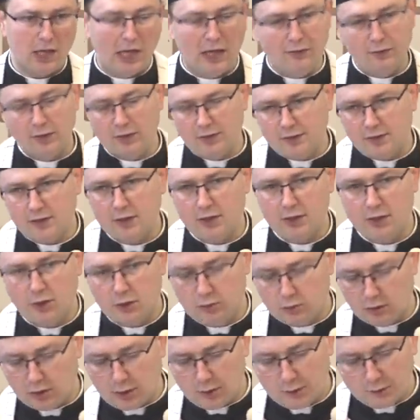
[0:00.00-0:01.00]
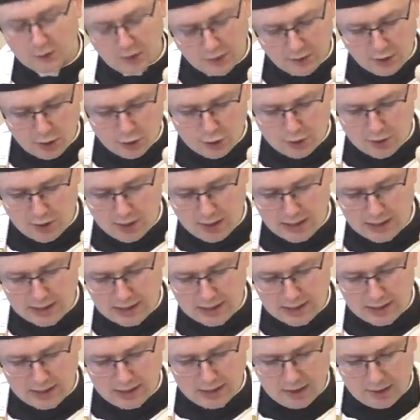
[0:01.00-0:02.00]
a więc tych, które ostatecznie
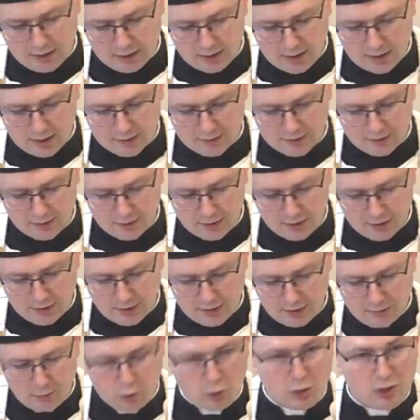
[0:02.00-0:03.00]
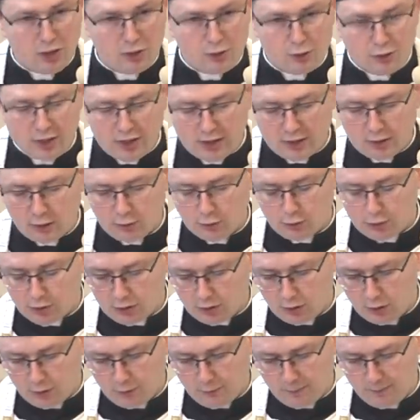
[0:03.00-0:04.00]
nas pogrążają,
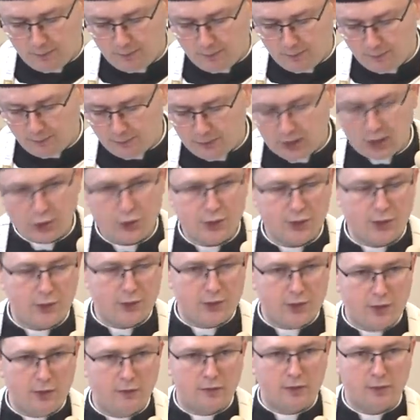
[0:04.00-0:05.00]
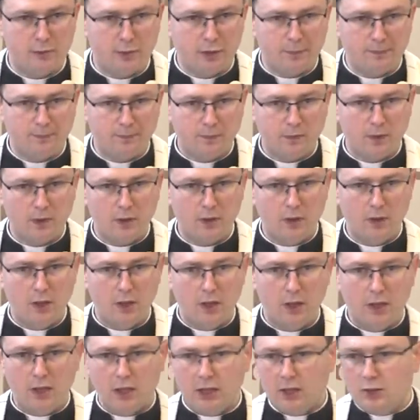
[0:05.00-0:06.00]
czynią nieszczęśliwymi.
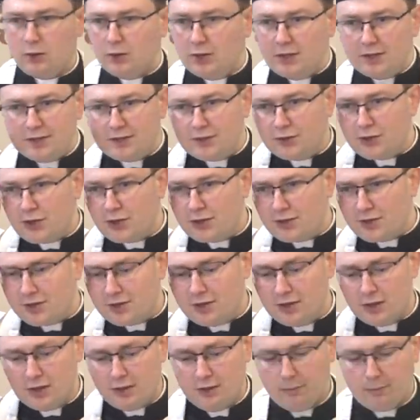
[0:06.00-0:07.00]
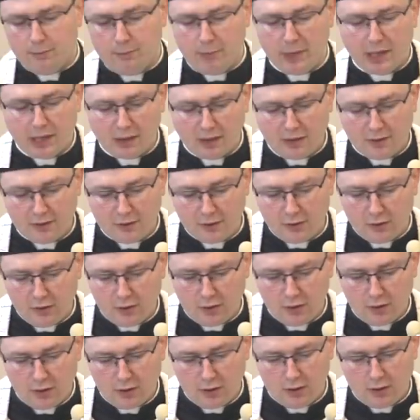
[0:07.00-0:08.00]
I to jest rzecz
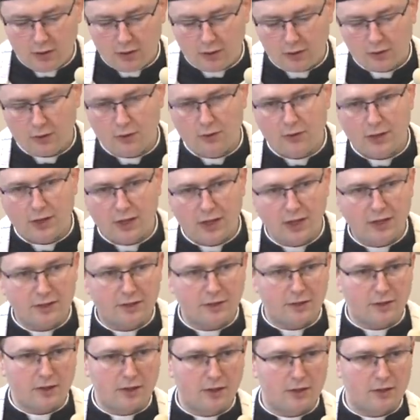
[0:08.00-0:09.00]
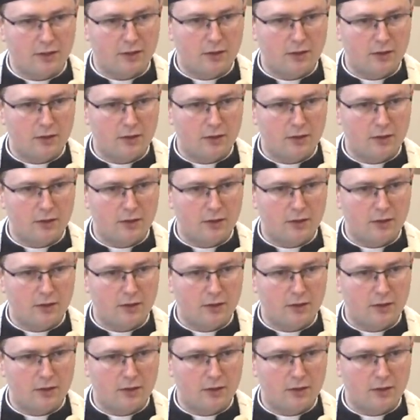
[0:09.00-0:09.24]
bardzo konkretna.